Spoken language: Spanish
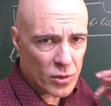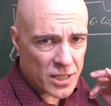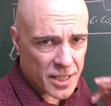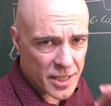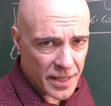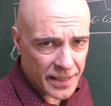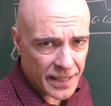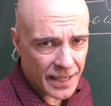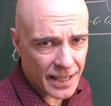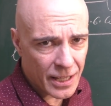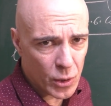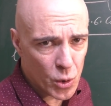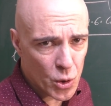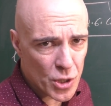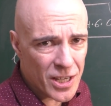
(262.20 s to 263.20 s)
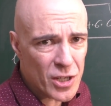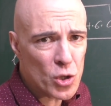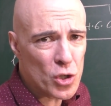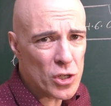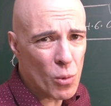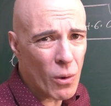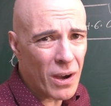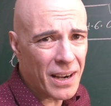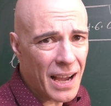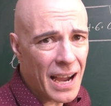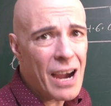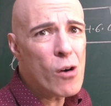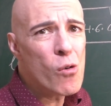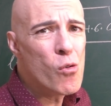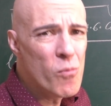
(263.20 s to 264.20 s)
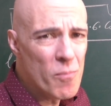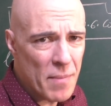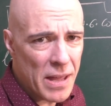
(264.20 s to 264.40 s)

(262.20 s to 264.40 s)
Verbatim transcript: de 60 grados, esto es igual a un